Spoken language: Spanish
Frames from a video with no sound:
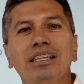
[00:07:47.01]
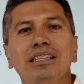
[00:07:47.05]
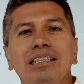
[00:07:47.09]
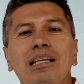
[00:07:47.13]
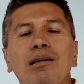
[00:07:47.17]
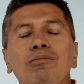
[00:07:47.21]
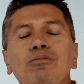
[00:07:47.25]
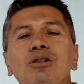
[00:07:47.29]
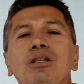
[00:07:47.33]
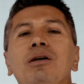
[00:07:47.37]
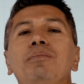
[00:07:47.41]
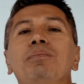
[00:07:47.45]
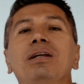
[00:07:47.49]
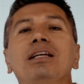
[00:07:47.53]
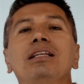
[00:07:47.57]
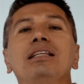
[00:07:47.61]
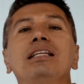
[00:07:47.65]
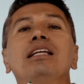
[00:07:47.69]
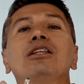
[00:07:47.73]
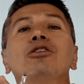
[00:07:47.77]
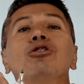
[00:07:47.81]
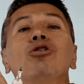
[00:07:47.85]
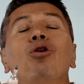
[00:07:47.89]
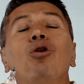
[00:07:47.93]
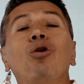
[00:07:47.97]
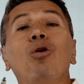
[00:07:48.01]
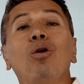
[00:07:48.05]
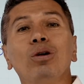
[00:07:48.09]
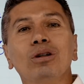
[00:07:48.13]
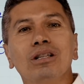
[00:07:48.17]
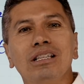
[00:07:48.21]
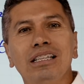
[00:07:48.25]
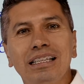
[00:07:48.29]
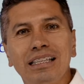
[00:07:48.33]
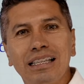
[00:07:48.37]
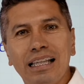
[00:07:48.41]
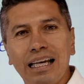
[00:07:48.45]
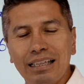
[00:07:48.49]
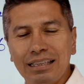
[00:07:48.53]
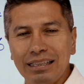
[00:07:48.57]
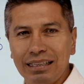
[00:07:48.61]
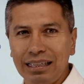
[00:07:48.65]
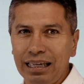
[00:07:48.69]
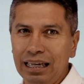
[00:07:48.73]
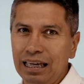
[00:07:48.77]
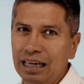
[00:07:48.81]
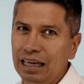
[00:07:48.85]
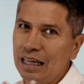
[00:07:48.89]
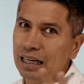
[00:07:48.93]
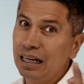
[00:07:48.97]
estamos aprendiendo cositas
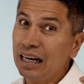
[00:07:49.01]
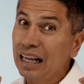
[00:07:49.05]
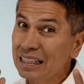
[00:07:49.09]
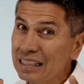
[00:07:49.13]
que